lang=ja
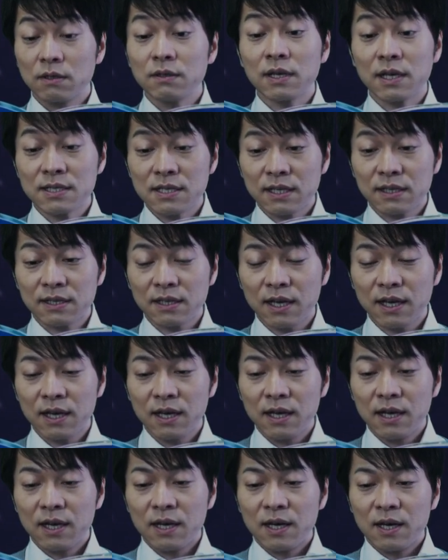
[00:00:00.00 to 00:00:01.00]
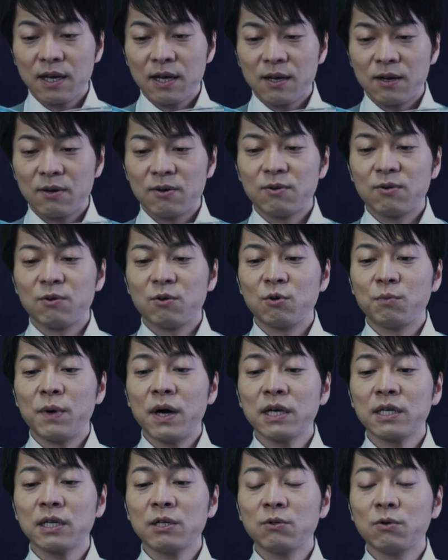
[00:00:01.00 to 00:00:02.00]
なぜってお
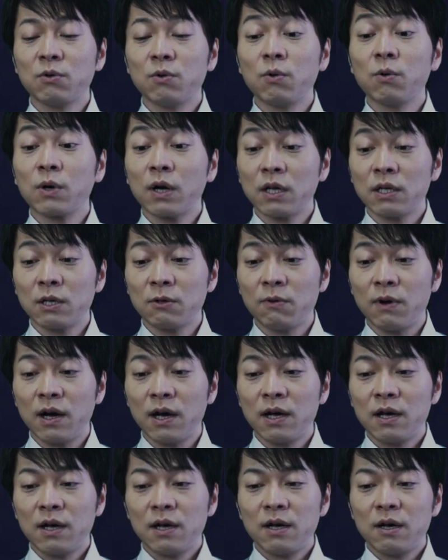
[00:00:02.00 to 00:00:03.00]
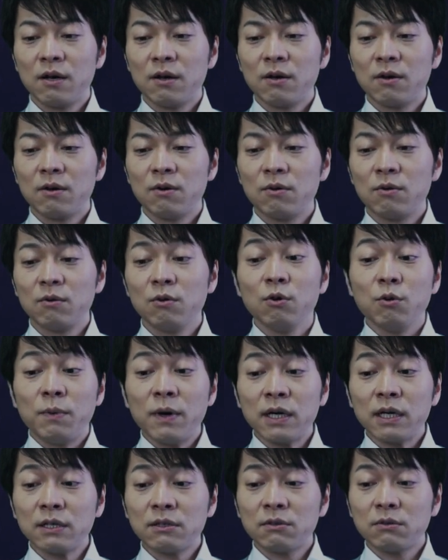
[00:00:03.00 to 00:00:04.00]
化けのお金はお
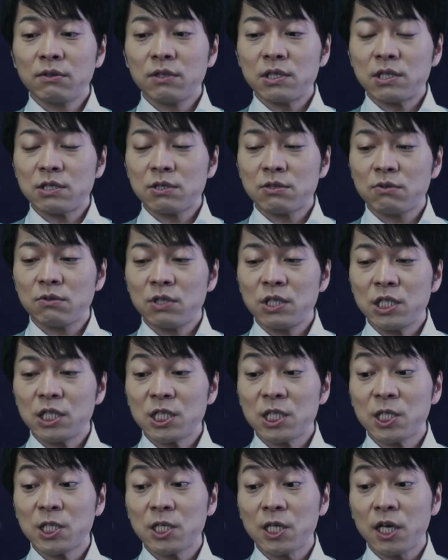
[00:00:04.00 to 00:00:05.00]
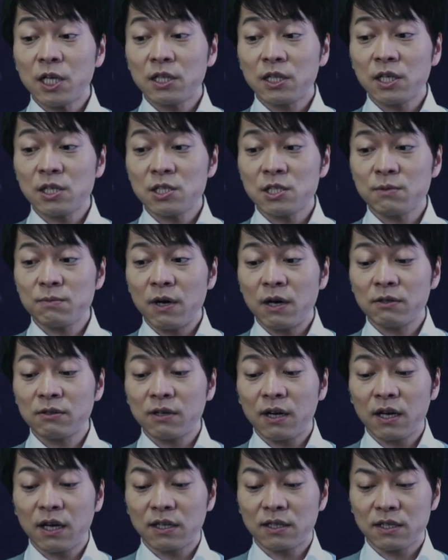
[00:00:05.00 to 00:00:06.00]
化けと一緒に消えてしまう
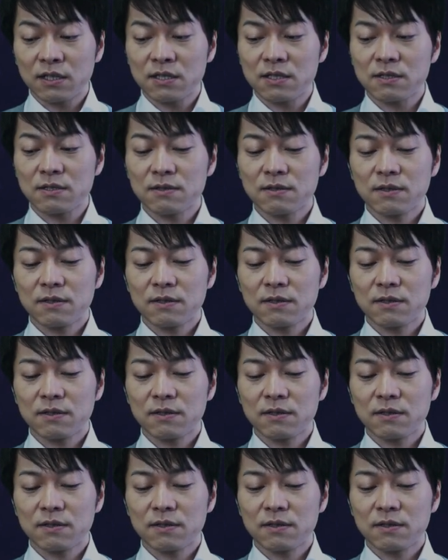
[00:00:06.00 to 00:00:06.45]
からです